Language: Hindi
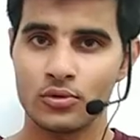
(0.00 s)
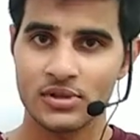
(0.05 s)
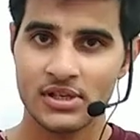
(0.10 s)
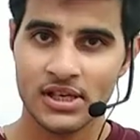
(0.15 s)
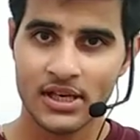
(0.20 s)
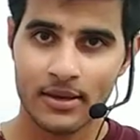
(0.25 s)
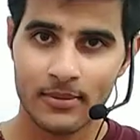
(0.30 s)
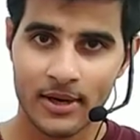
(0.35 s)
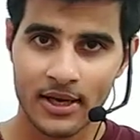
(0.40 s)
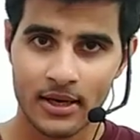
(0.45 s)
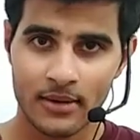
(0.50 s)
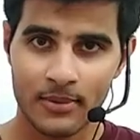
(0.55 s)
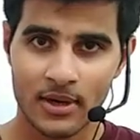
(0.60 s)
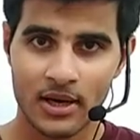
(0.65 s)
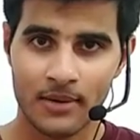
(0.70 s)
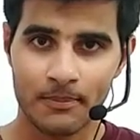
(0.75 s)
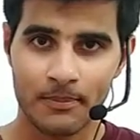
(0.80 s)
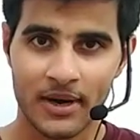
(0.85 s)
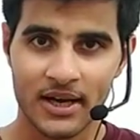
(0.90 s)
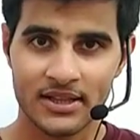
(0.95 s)
उसी के बारे में
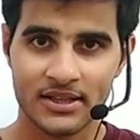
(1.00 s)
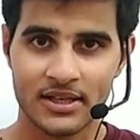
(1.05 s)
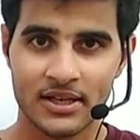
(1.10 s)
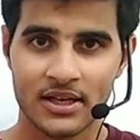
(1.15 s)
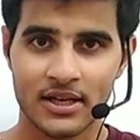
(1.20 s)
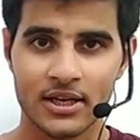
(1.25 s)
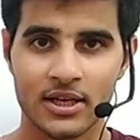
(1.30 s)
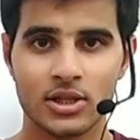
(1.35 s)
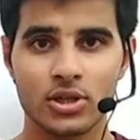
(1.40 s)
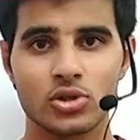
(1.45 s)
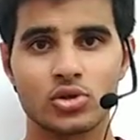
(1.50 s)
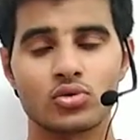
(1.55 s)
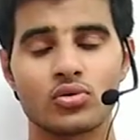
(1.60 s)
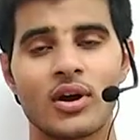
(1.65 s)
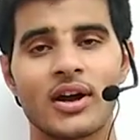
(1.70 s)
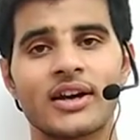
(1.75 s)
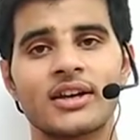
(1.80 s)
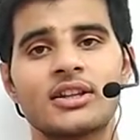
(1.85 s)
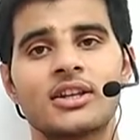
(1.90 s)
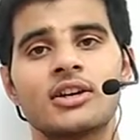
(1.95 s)
हम बात करेंगे तो
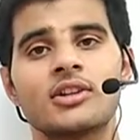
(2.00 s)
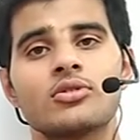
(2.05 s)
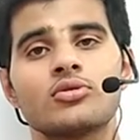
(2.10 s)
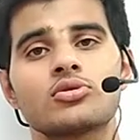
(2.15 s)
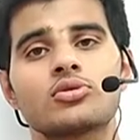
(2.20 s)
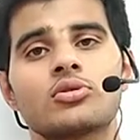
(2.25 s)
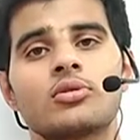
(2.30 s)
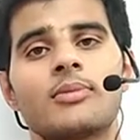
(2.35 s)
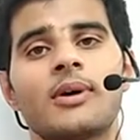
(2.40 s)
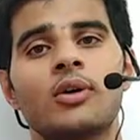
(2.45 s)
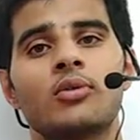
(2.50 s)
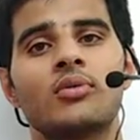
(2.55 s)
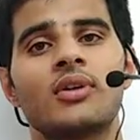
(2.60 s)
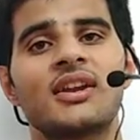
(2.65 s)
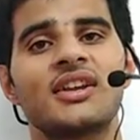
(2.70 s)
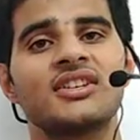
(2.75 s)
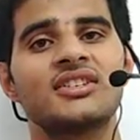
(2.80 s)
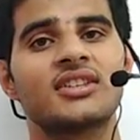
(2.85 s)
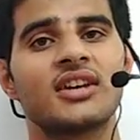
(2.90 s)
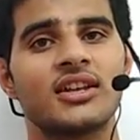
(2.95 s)
स्वागत है दोस्तों मैं हूं
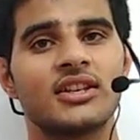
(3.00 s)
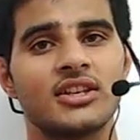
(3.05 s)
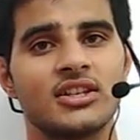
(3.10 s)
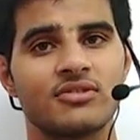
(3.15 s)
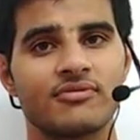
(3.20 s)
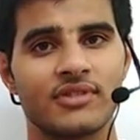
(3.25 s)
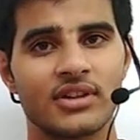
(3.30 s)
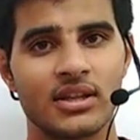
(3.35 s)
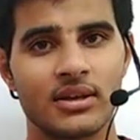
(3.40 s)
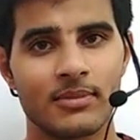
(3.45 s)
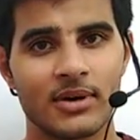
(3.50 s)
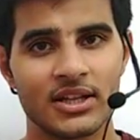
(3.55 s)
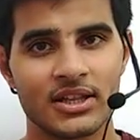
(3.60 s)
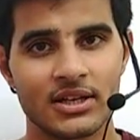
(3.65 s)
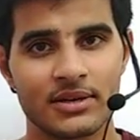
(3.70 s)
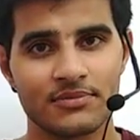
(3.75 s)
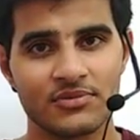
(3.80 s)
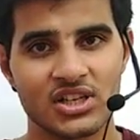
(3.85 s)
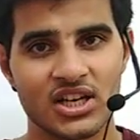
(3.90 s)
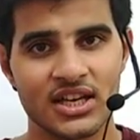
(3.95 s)
नरेश तादीज वंदे
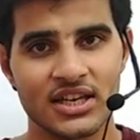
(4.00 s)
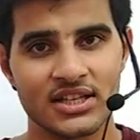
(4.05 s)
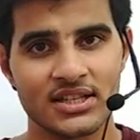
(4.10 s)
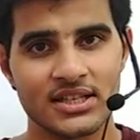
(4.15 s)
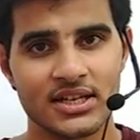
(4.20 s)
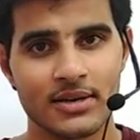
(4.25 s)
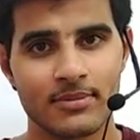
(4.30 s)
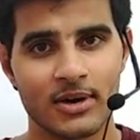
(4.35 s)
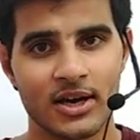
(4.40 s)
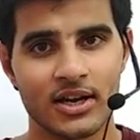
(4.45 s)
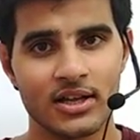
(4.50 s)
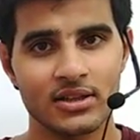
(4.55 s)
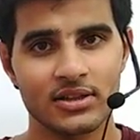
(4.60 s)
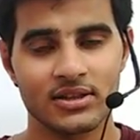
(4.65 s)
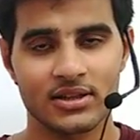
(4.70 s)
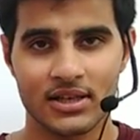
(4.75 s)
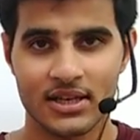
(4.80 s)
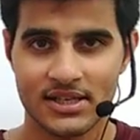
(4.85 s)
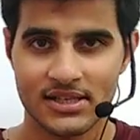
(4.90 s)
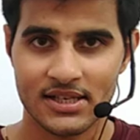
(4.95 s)
मातरम जय हिंद जय
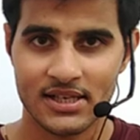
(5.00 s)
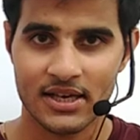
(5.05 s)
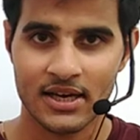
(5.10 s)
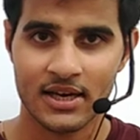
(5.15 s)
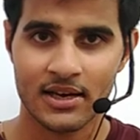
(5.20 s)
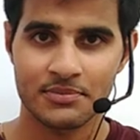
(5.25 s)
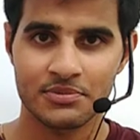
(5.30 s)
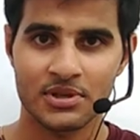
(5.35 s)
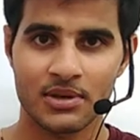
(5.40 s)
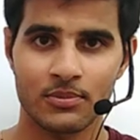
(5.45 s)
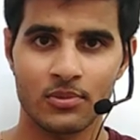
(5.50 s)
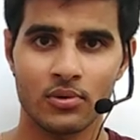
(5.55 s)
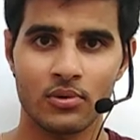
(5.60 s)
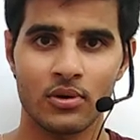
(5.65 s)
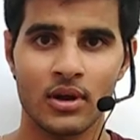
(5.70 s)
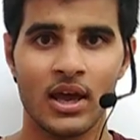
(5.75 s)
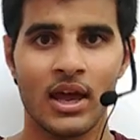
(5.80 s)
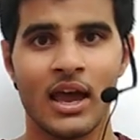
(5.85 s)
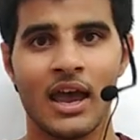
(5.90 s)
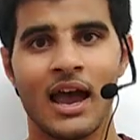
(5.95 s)
भारत कैसे हैं आप सब
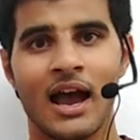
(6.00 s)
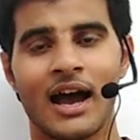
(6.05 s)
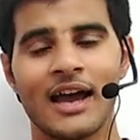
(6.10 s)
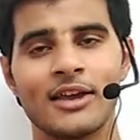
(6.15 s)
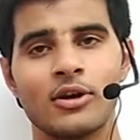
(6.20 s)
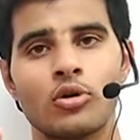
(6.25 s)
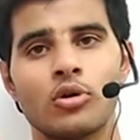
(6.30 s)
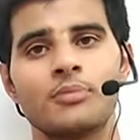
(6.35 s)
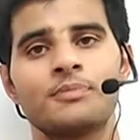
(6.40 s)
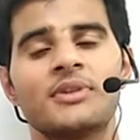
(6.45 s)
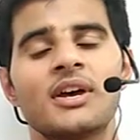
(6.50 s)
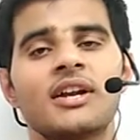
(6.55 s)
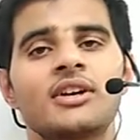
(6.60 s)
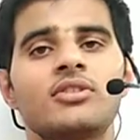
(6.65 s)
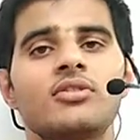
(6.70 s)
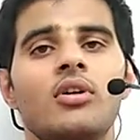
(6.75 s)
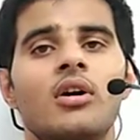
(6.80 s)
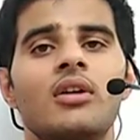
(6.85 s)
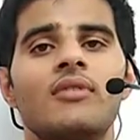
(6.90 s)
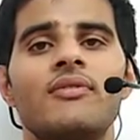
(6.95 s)
लोग आई होप दैट
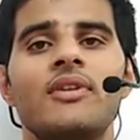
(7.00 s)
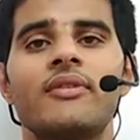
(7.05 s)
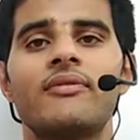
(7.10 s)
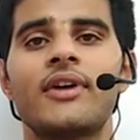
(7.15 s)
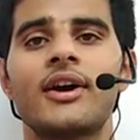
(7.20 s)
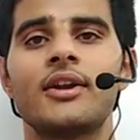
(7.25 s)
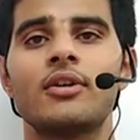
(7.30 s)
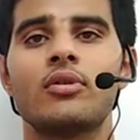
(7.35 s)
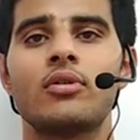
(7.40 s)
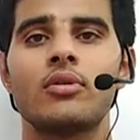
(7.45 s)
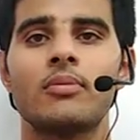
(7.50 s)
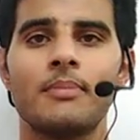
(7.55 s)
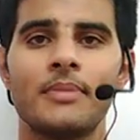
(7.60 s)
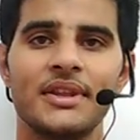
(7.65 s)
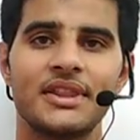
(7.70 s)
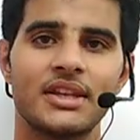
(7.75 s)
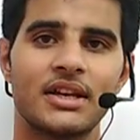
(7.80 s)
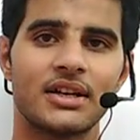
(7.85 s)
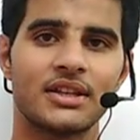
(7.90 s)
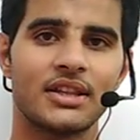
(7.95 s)
यू ऑल विल वेरी गुड
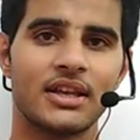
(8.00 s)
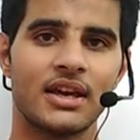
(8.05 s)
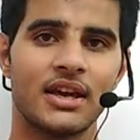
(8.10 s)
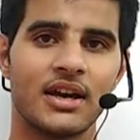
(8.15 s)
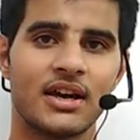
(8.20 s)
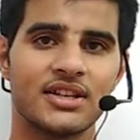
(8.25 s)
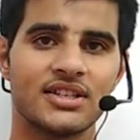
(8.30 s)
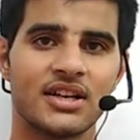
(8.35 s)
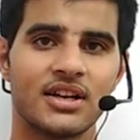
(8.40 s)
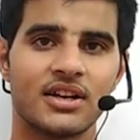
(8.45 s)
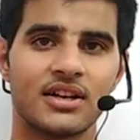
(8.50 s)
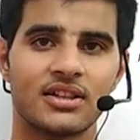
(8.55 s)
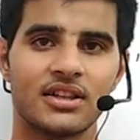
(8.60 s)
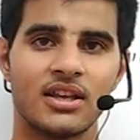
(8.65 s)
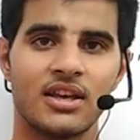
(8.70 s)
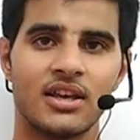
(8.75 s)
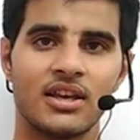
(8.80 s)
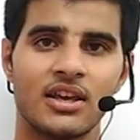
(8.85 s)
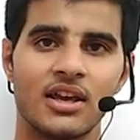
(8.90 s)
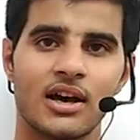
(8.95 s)
उम्मीद करते हैं आशा करते
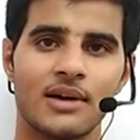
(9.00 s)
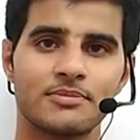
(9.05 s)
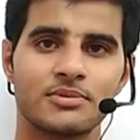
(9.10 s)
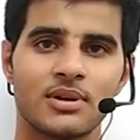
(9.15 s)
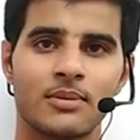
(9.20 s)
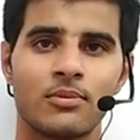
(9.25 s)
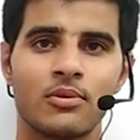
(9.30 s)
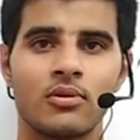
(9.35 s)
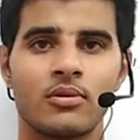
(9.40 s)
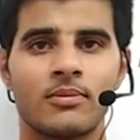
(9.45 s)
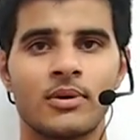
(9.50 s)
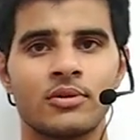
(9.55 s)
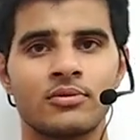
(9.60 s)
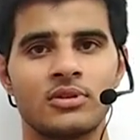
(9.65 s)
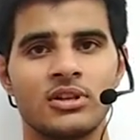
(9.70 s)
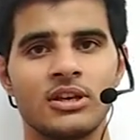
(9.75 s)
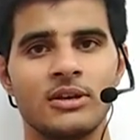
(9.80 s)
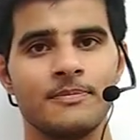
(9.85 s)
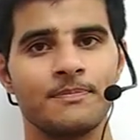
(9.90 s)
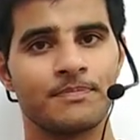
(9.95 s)
हैं कि आप सब लोग
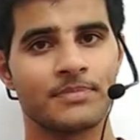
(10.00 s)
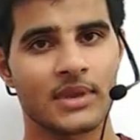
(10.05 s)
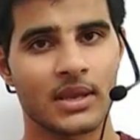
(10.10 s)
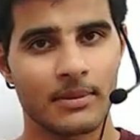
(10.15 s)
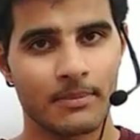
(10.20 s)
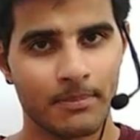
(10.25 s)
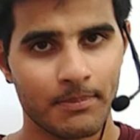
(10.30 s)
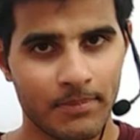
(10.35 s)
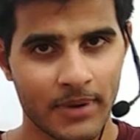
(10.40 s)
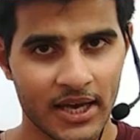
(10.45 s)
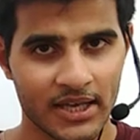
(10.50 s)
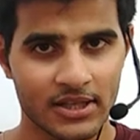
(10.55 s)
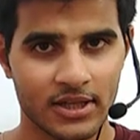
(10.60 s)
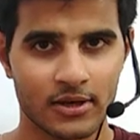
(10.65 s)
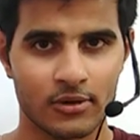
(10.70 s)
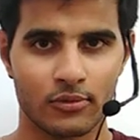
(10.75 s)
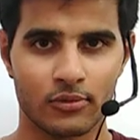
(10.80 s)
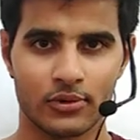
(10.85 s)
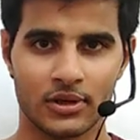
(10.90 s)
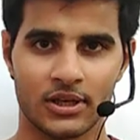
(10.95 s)
बहुत ही बेहतर
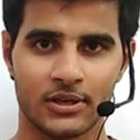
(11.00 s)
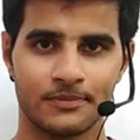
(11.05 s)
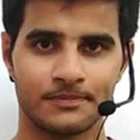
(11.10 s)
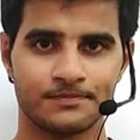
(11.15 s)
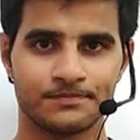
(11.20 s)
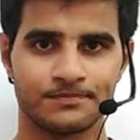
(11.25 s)
होंगे